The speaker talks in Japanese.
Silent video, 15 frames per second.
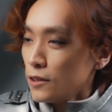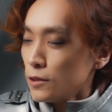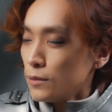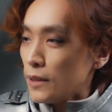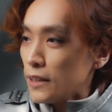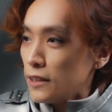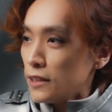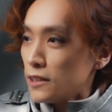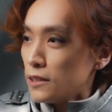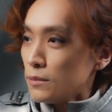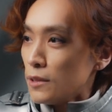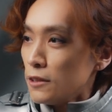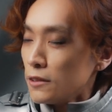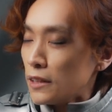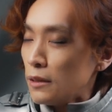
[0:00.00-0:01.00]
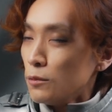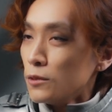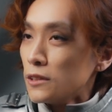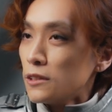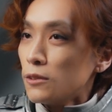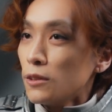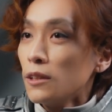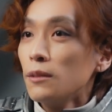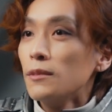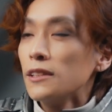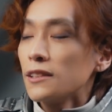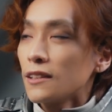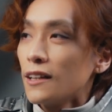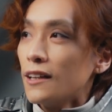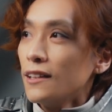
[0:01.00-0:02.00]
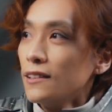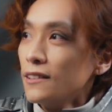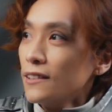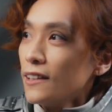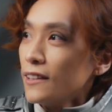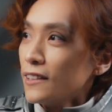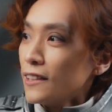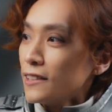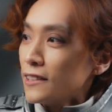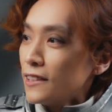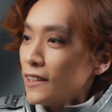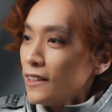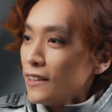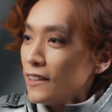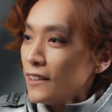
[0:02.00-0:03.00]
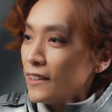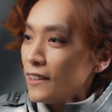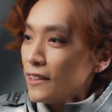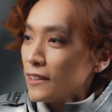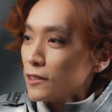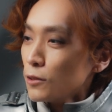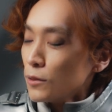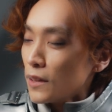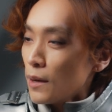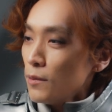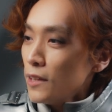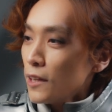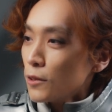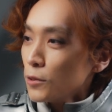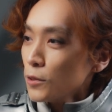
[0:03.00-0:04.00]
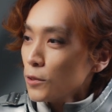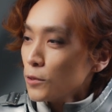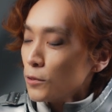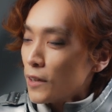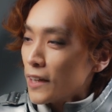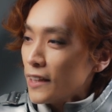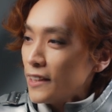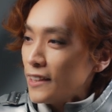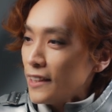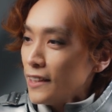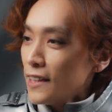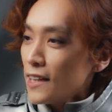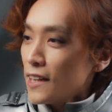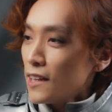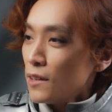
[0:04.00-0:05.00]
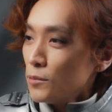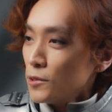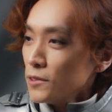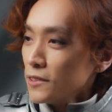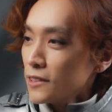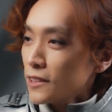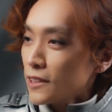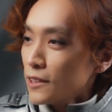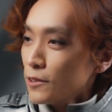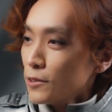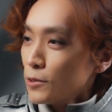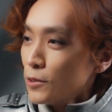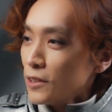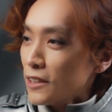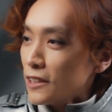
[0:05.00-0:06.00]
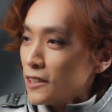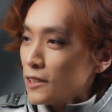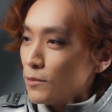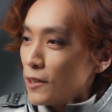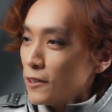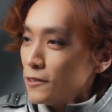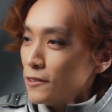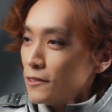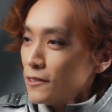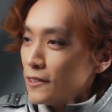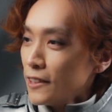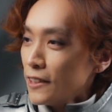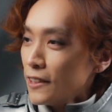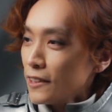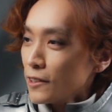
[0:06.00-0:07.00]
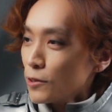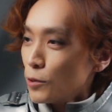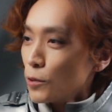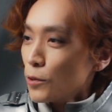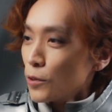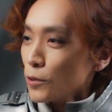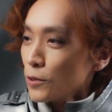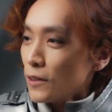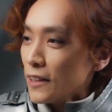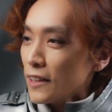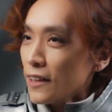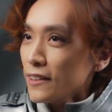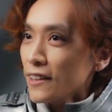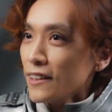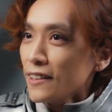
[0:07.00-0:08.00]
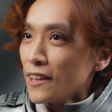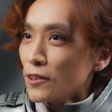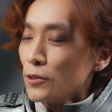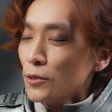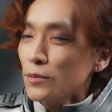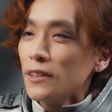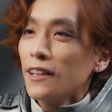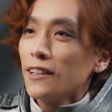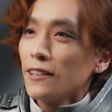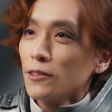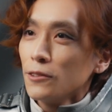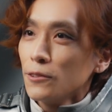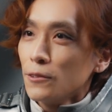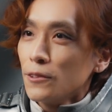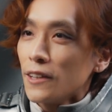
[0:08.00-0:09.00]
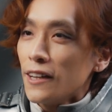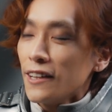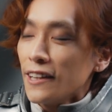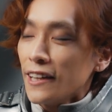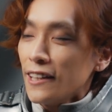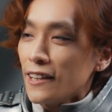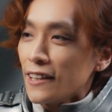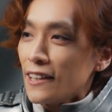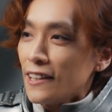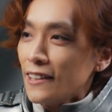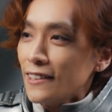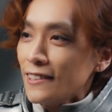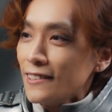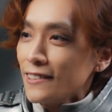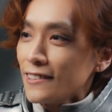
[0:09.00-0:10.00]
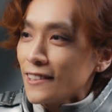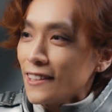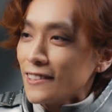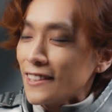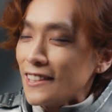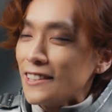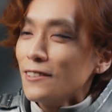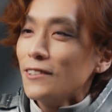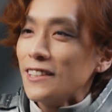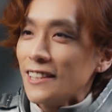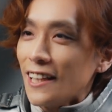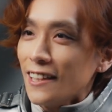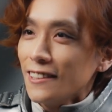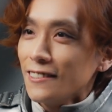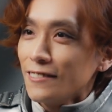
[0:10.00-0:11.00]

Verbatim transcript: 奪ってしまう気持ちといいますか果たしてそのダメなことと分かっていながらも突き動いてしまう心とは何なんだろうみたいなことを考えながら撮影してました